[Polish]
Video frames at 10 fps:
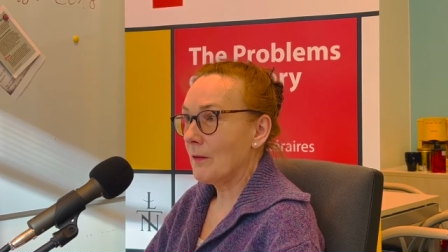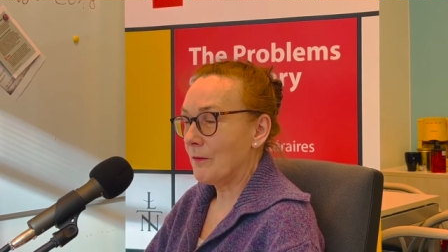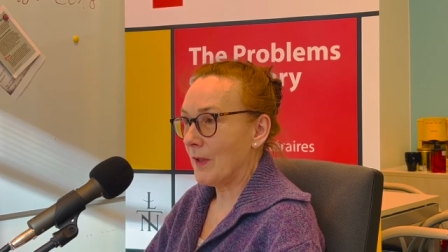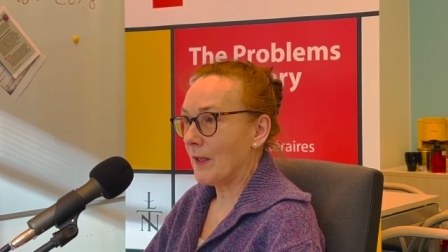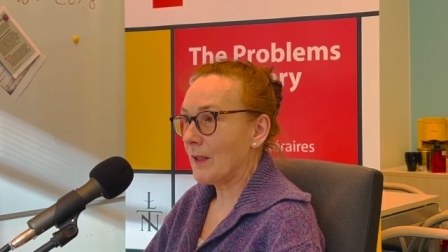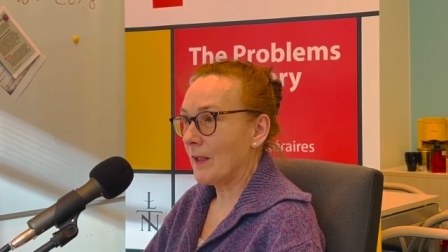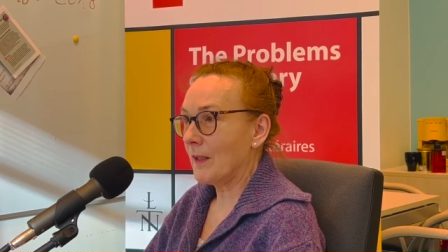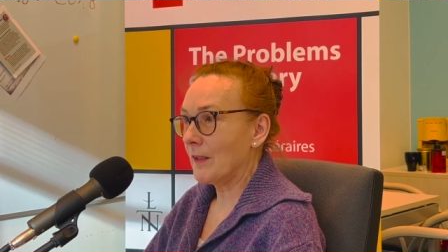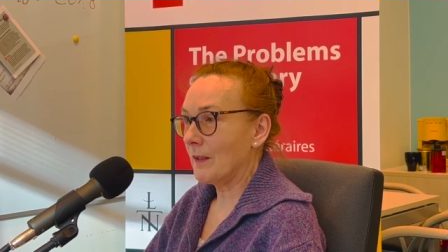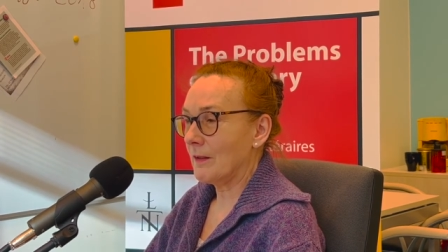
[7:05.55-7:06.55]

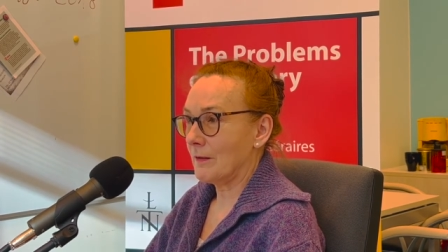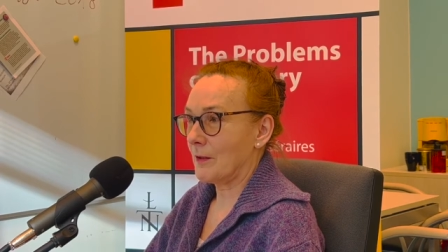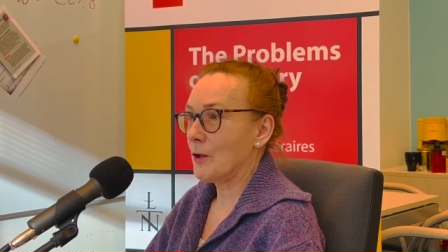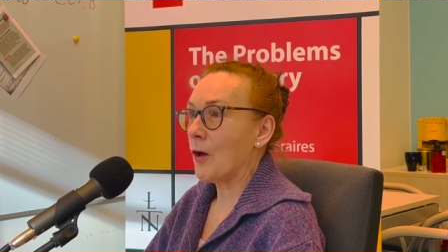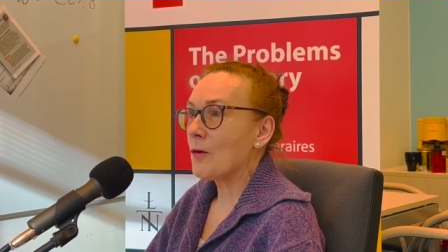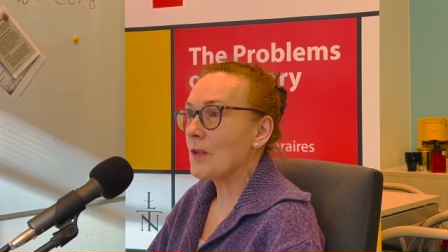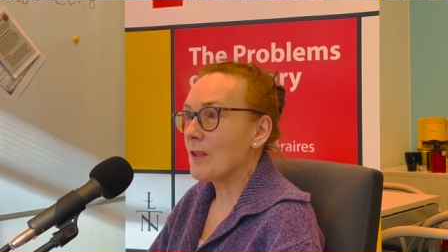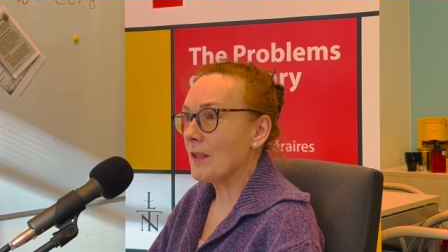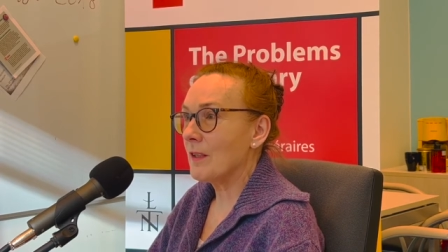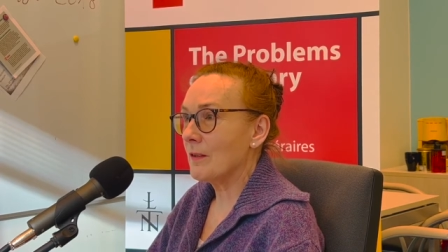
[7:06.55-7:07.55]
wielkiej
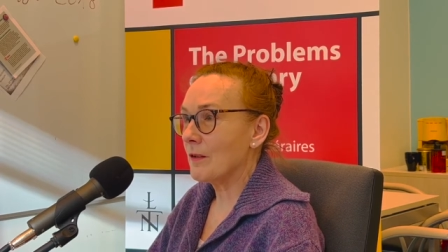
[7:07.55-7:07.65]
książce